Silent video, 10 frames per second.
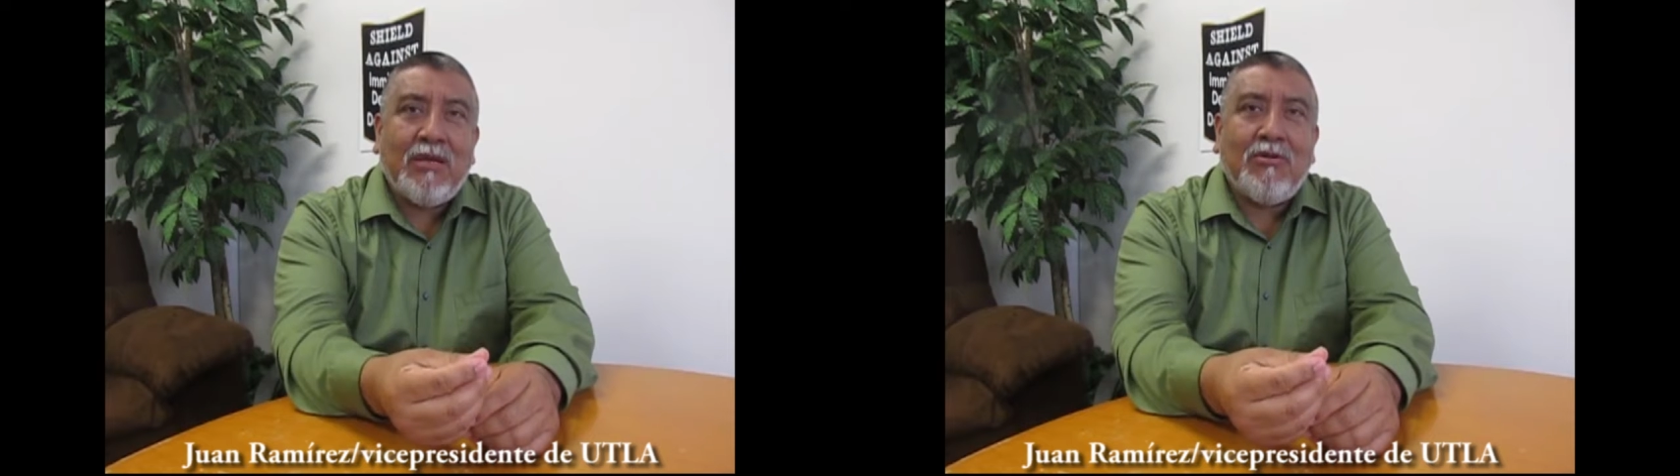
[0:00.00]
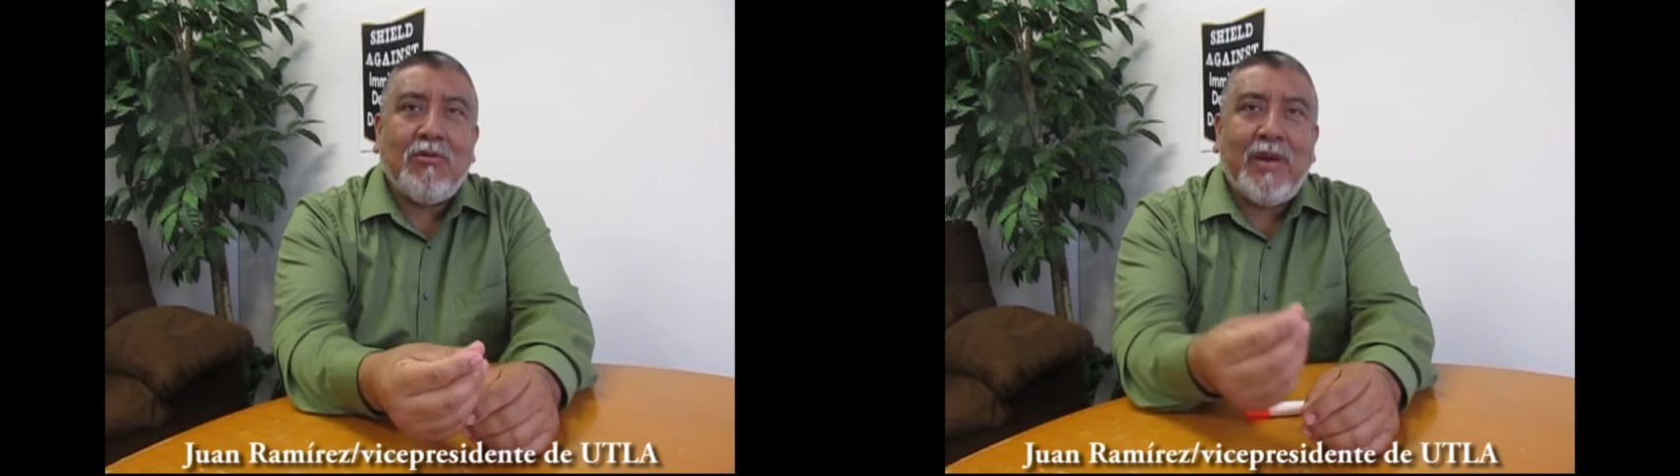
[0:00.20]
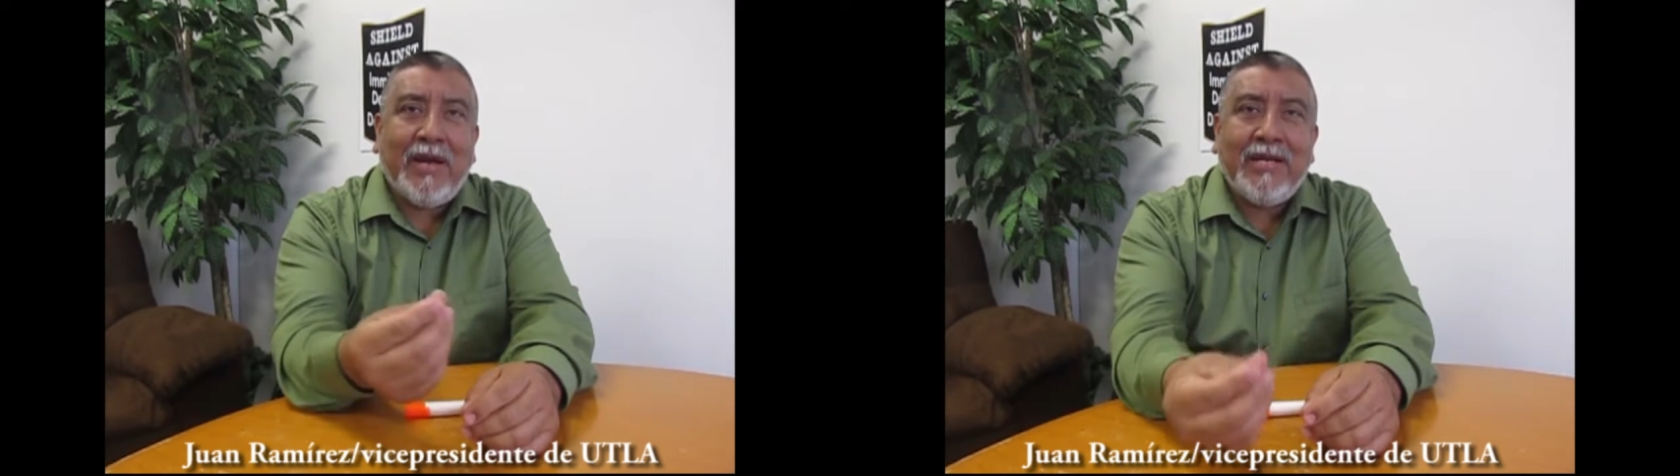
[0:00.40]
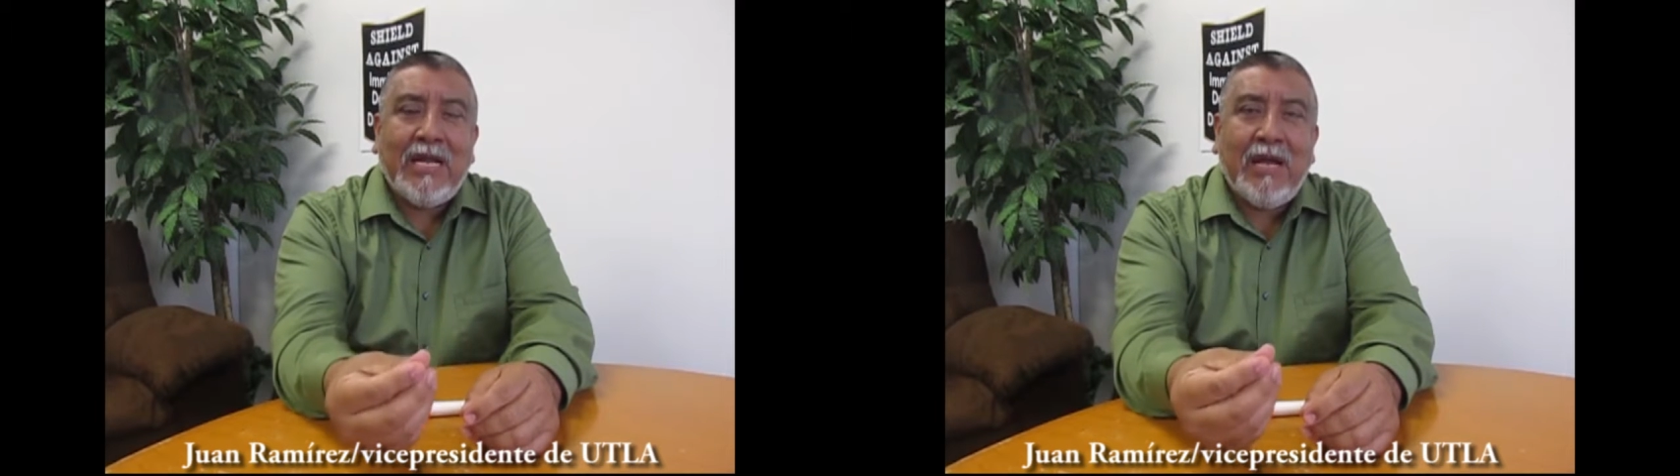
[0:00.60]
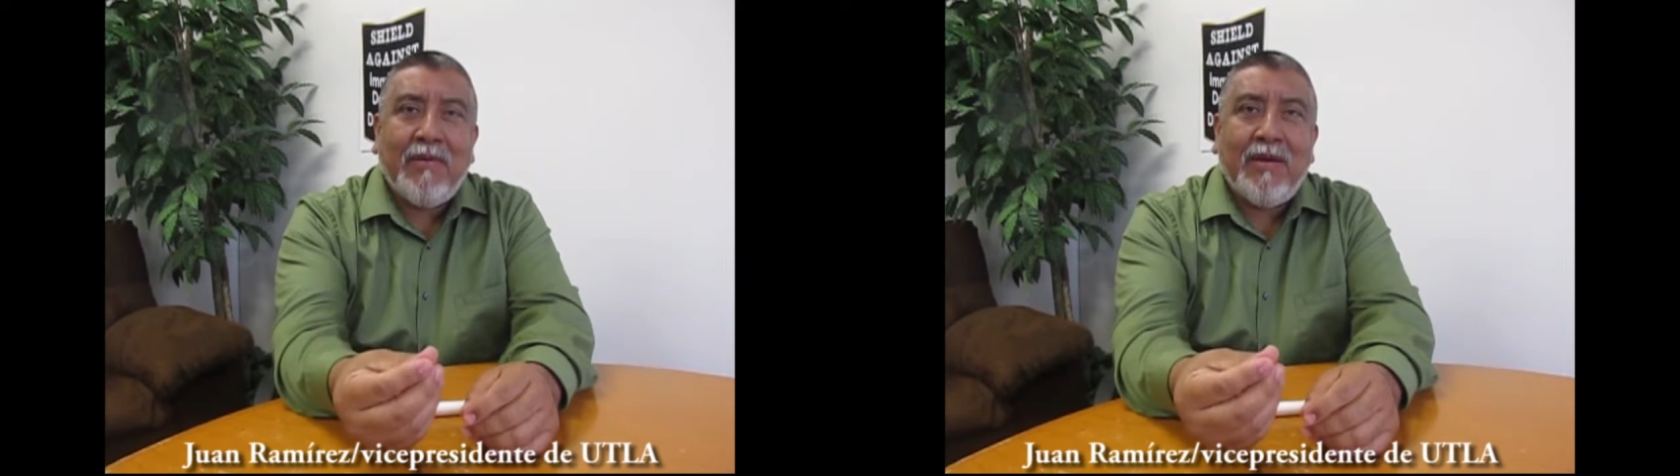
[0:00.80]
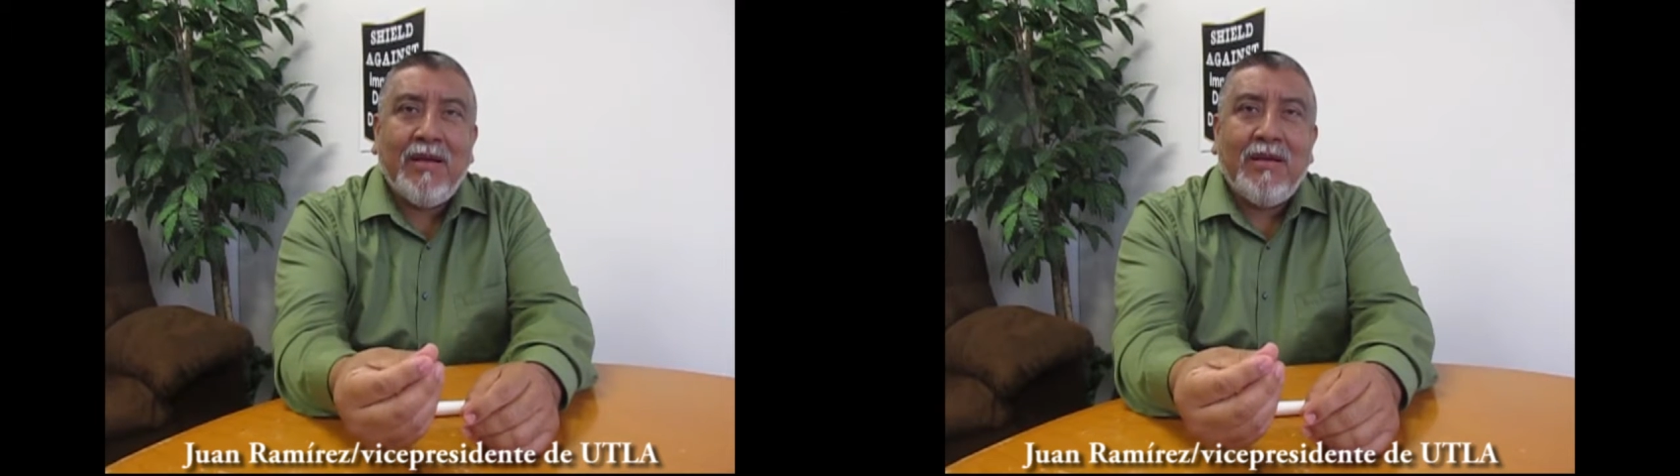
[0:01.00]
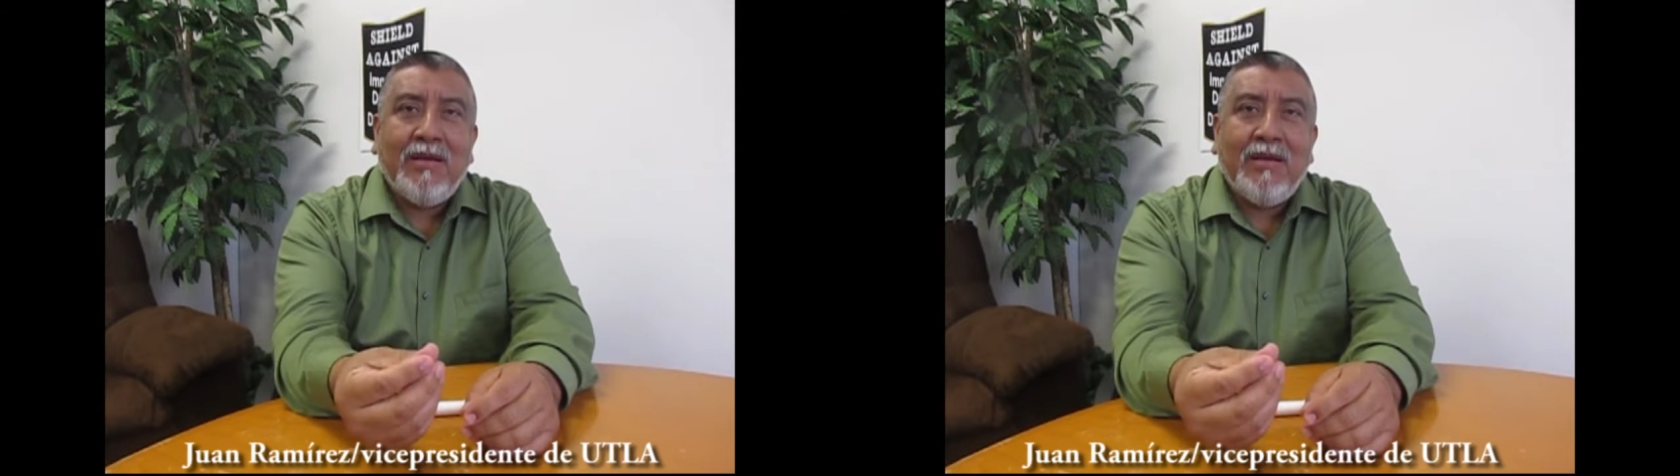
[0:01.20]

que mi mamá ganaba